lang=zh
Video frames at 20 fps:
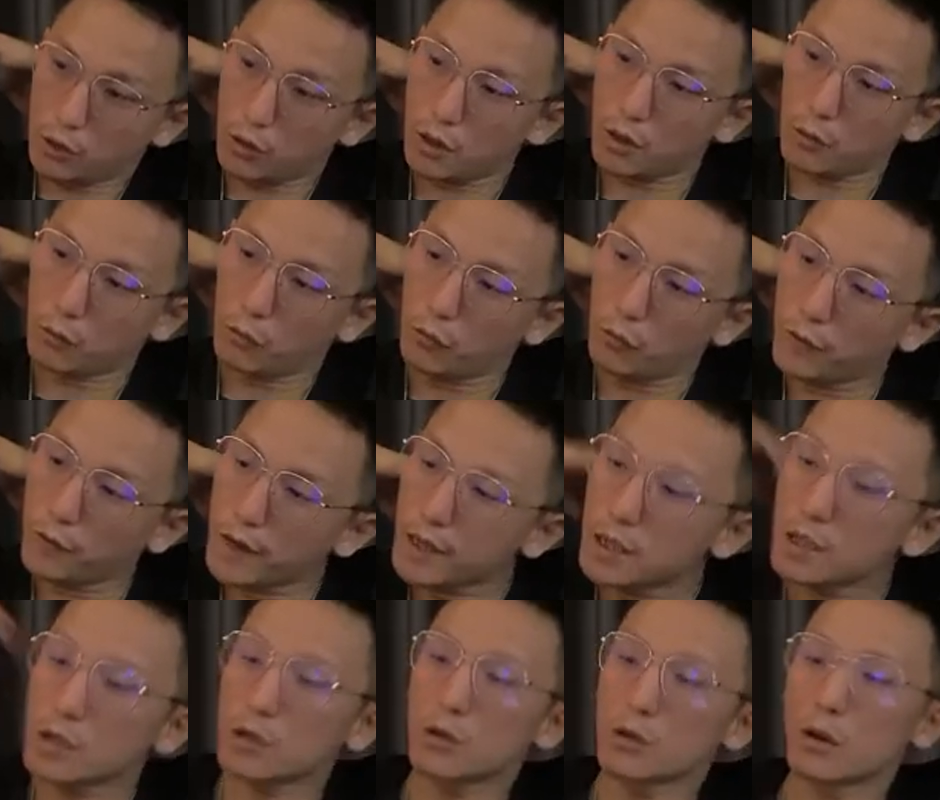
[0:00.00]
切忌规
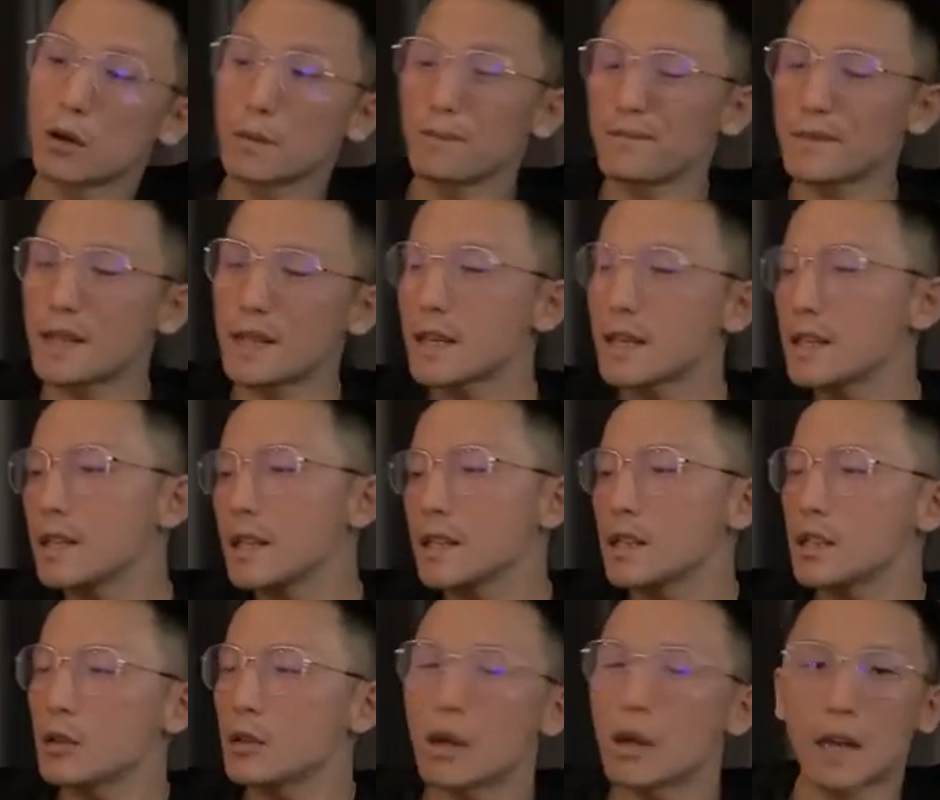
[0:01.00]
避跟责任
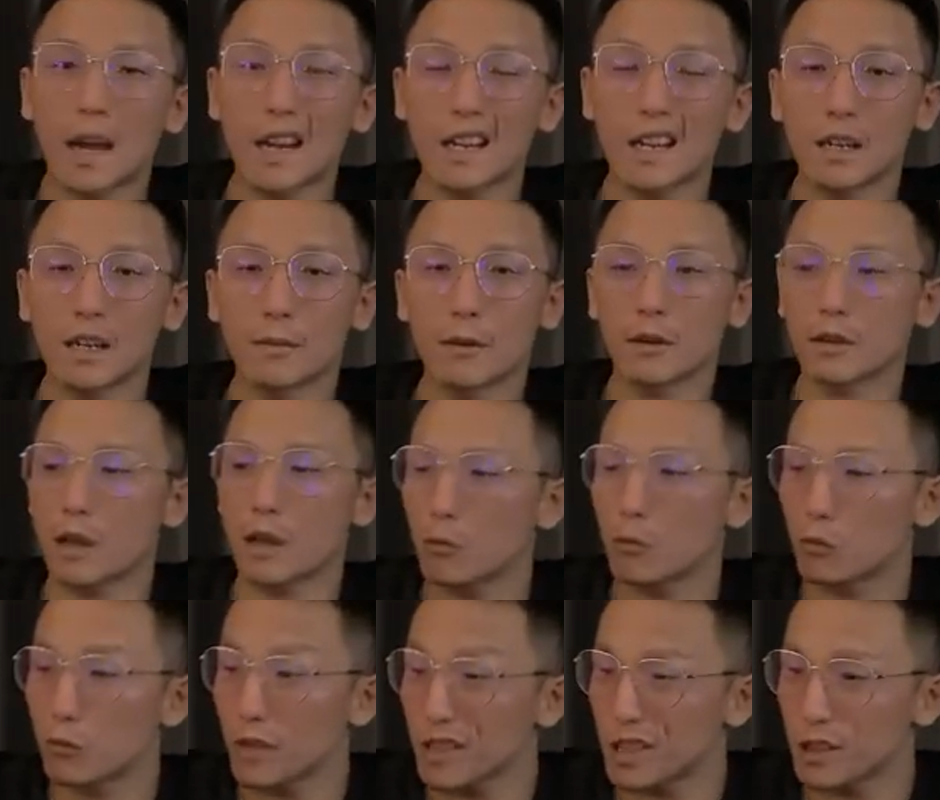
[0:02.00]
相关的话术，
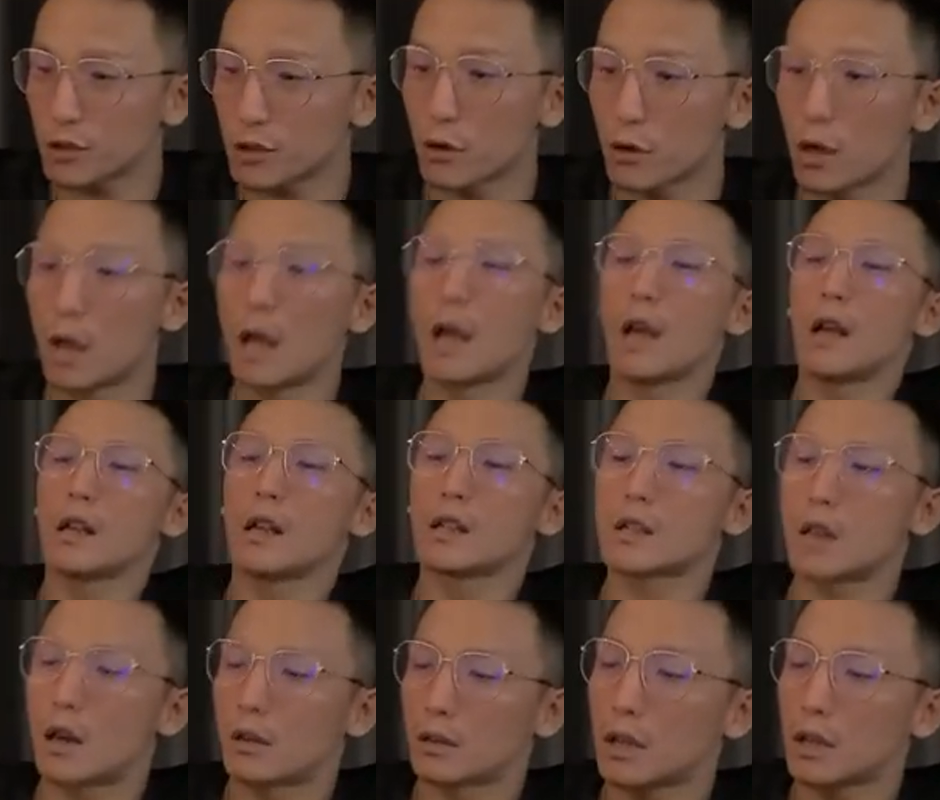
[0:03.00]
要把重点
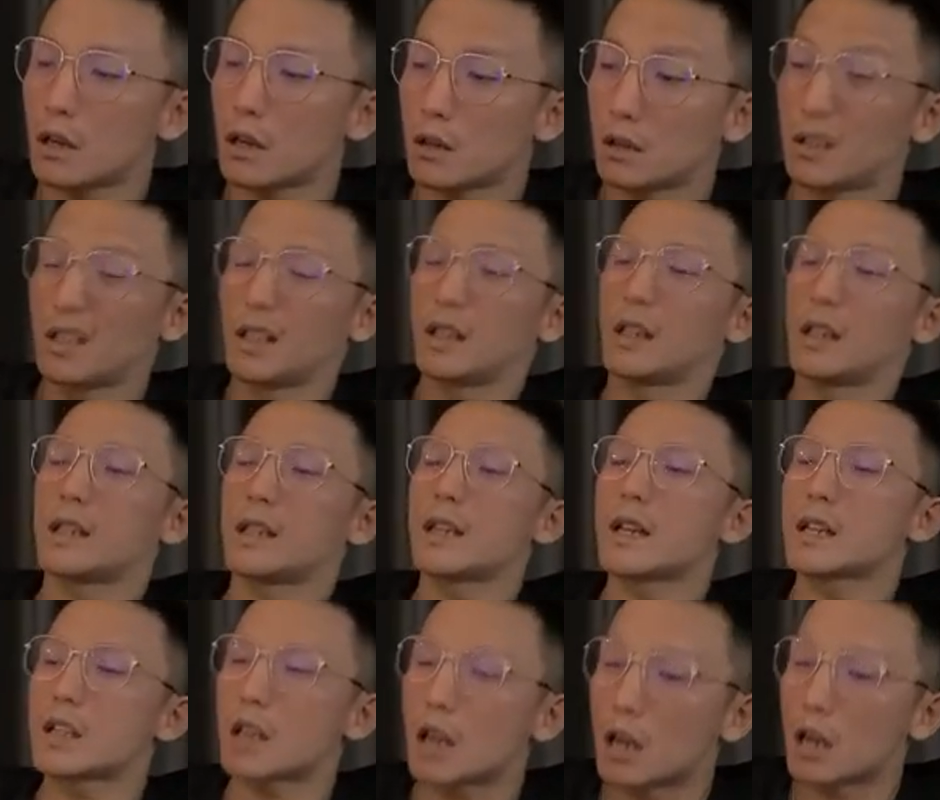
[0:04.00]
放在提升
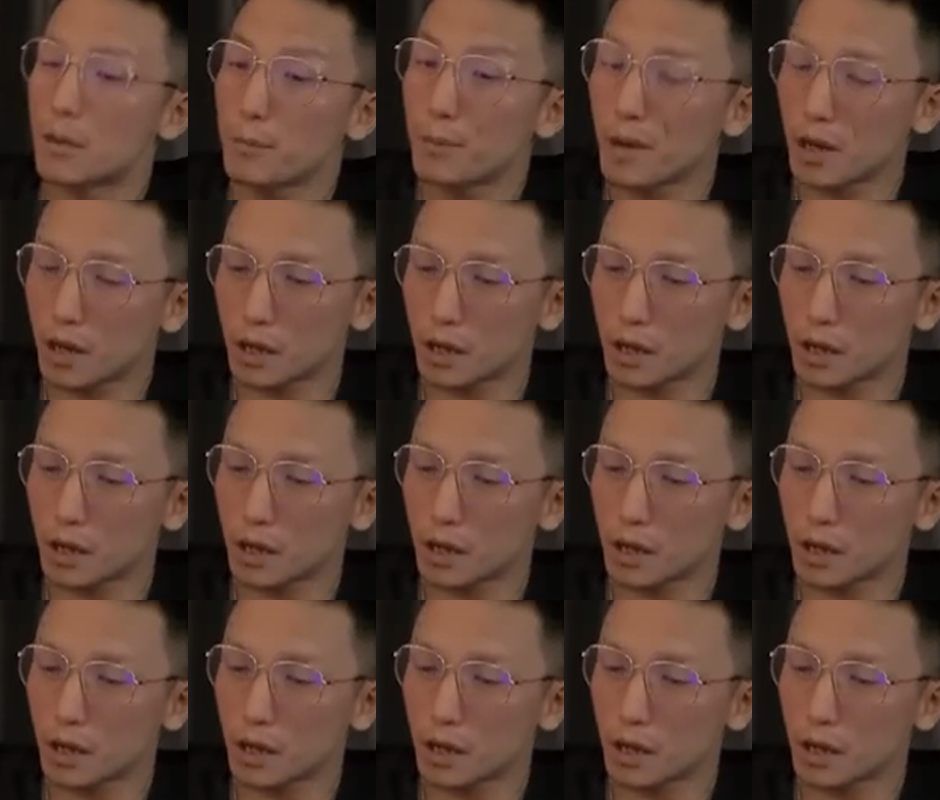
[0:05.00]
空间上，